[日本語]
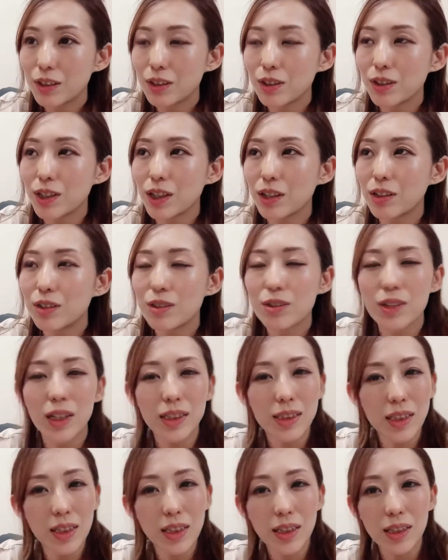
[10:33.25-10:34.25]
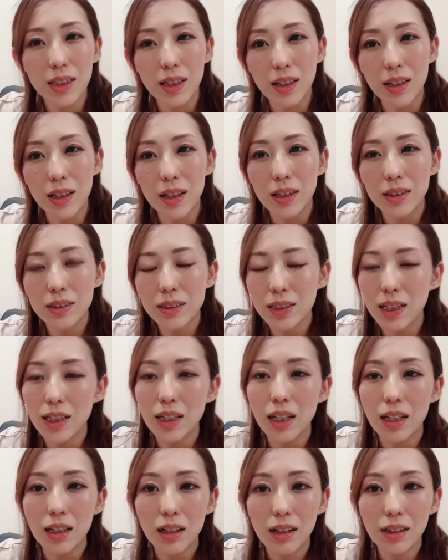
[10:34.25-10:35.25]
998円だったかな
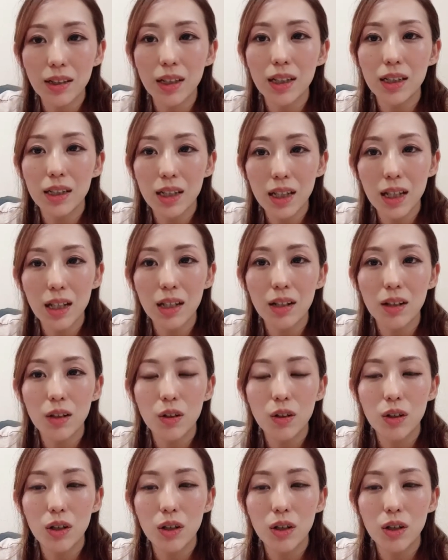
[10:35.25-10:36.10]
1000円いかないで